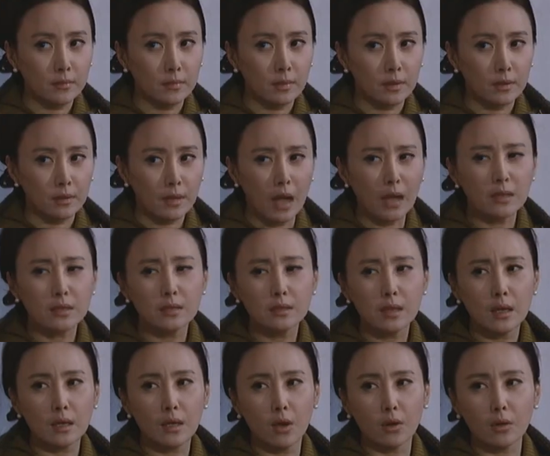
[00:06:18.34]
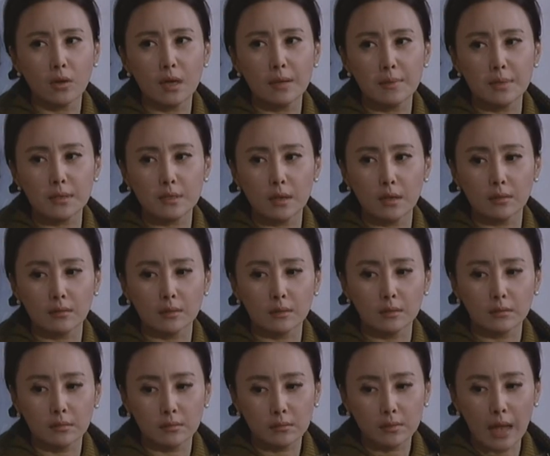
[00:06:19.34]
당신이랑 결혼하면서
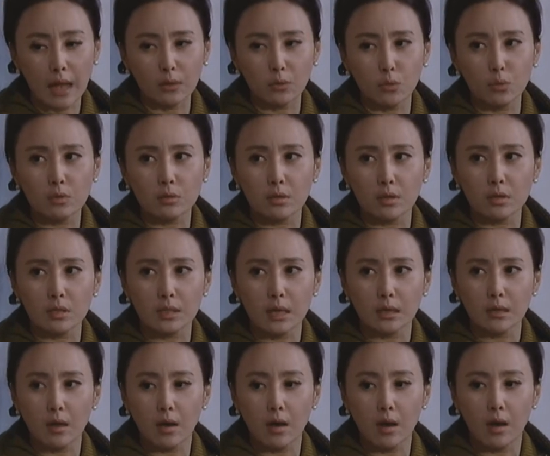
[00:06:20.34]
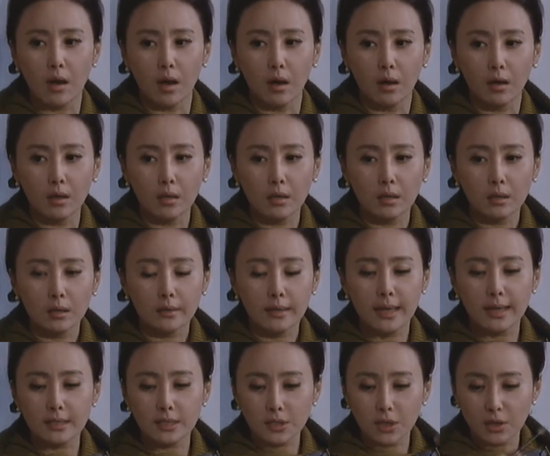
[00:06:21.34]
다 녹슬었잖아
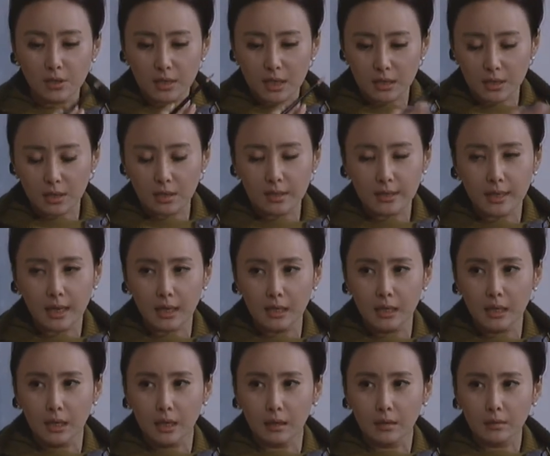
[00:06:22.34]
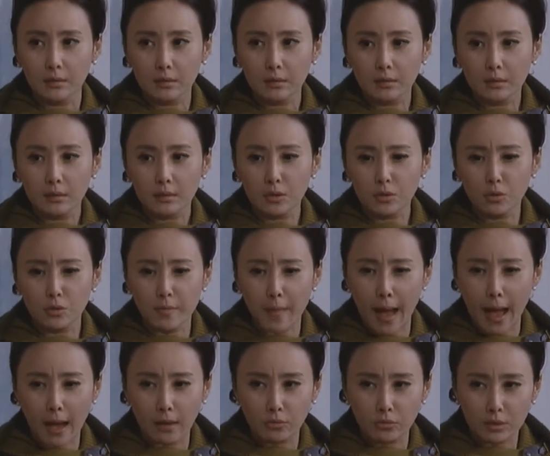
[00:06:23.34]
내 천재적인 재능 그리고
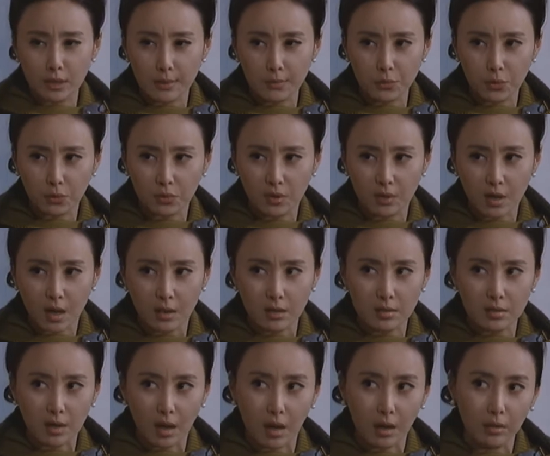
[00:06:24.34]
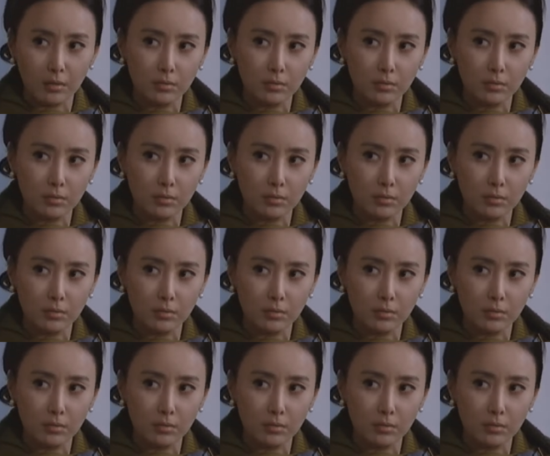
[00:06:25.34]
마구 샘솟던 열정